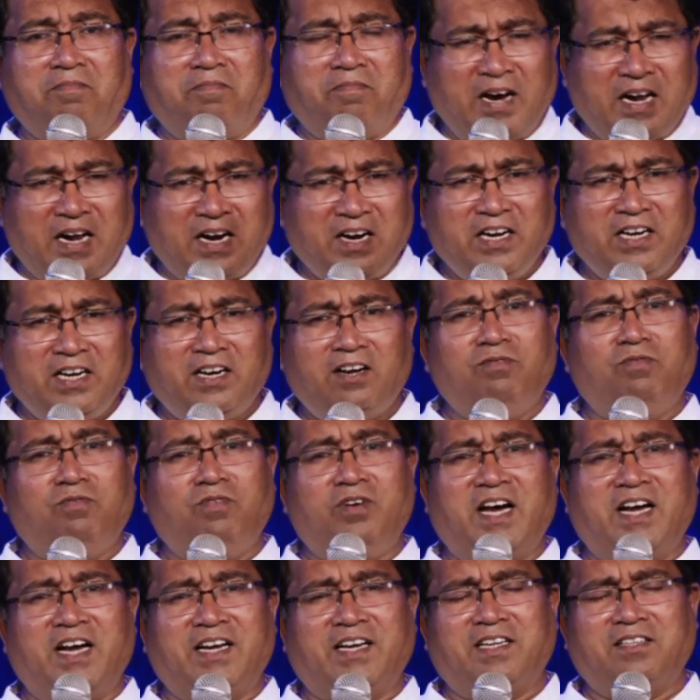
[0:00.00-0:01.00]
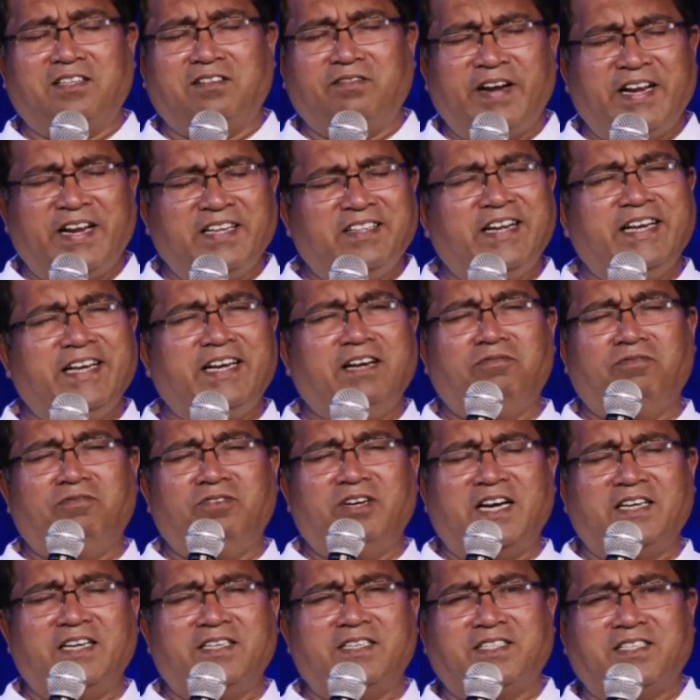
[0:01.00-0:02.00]
மரணங்கள் உண்டாகிறது வேதனைகள்
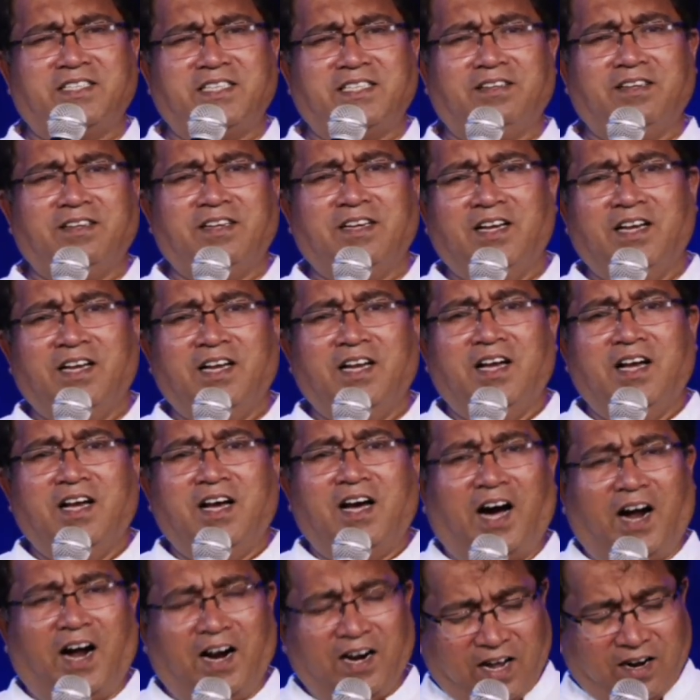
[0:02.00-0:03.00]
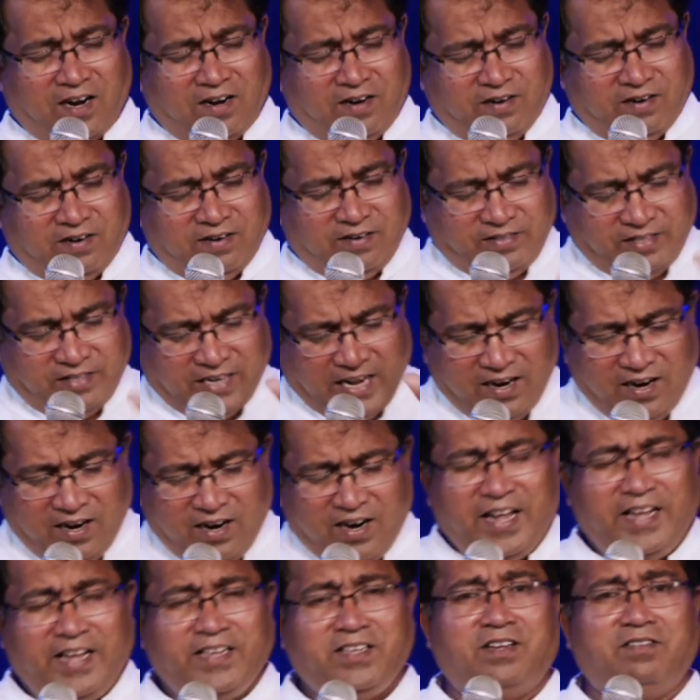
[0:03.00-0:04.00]
உண்டாகிறது ஆனால் நல்ல